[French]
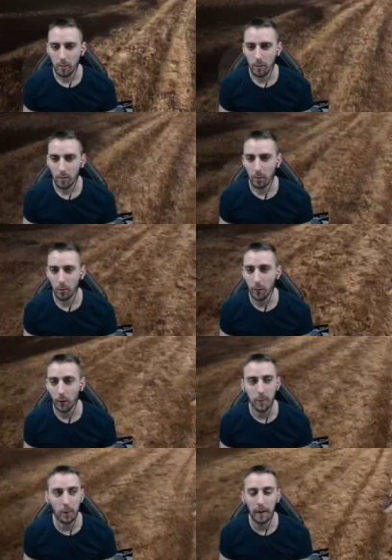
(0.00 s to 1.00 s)
Donc,
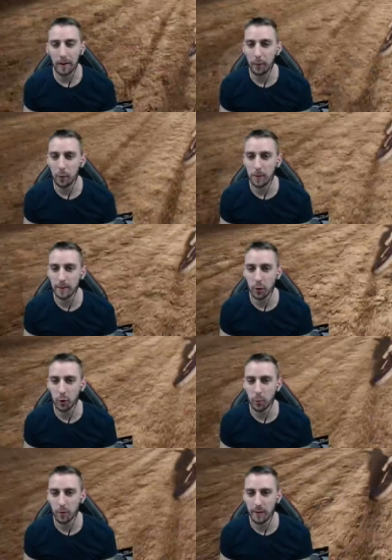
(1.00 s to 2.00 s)
franchement, franchement, c'est que
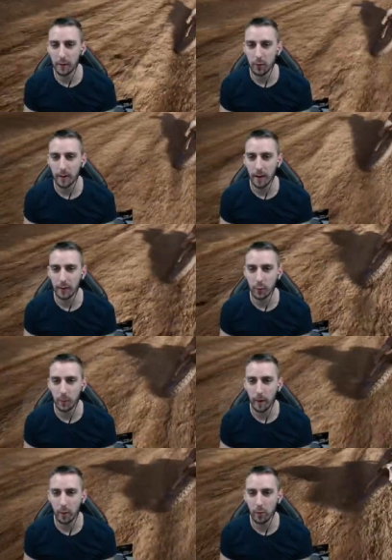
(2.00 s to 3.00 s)
du positif. Le terrain est
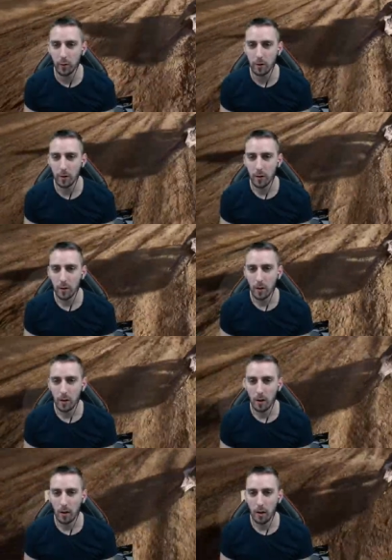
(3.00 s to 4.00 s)
super cool.
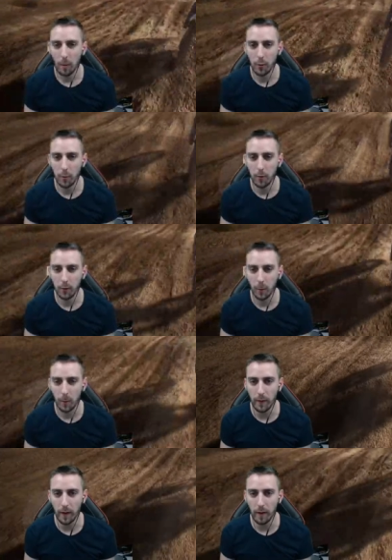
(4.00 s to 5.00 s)
Euh, en plus, je pense qu'on peut
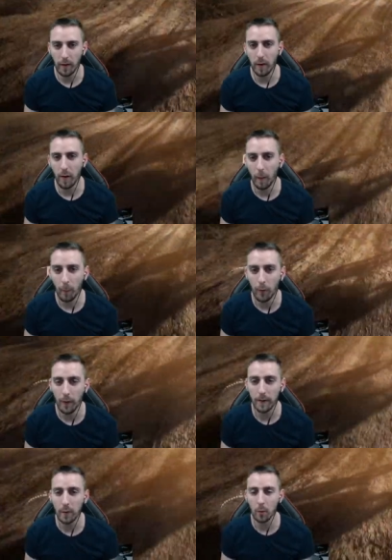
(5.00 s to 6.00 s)
faire, euh, peut
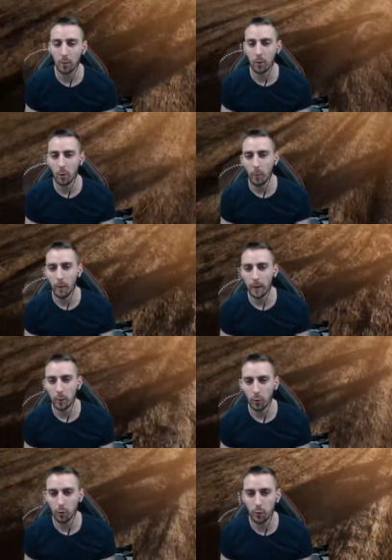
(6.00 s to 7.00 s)
faire des chronos, on peut faire des
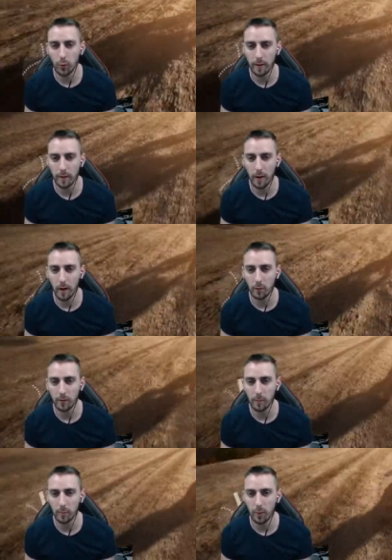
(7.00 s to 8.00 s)
courses dessus, etc. Donc,
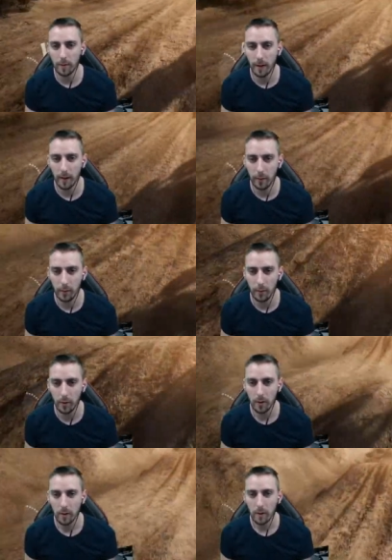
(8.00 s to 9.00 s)
c'est plutôt intéressant, tu vois.
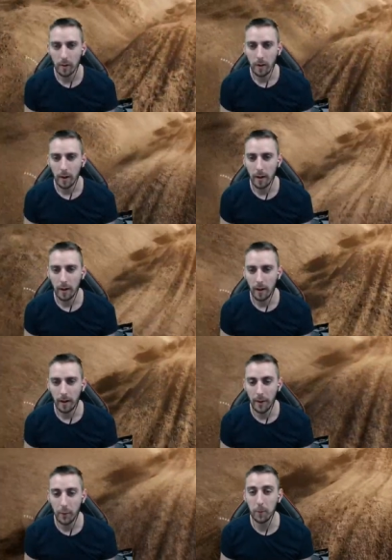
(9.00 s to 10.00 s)
et
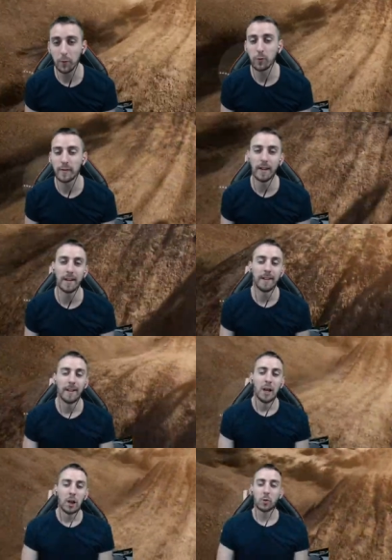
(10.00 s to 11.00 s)
euh, franchement, je trouve ça
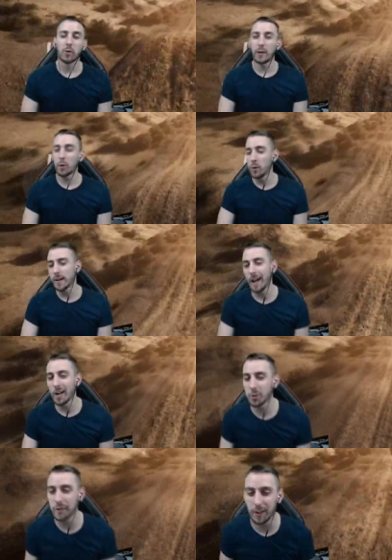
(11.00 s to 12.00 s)
je trouve ça cool qu'ils
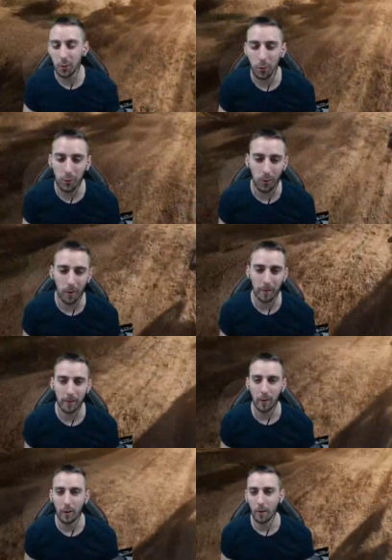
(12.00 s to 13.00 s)
rajoutent des trucs, tu vois, parce
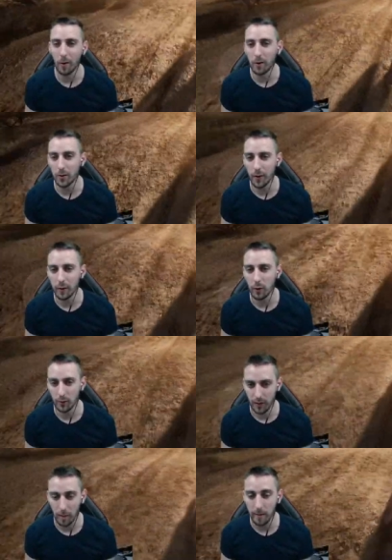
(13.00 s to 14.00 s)
que euh, c'est vrai que dans les
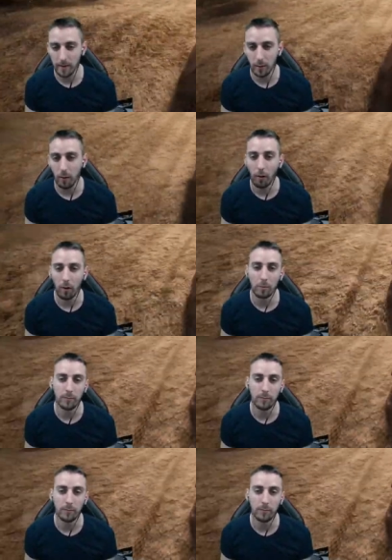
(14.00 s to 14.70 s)
anciens MX, euh,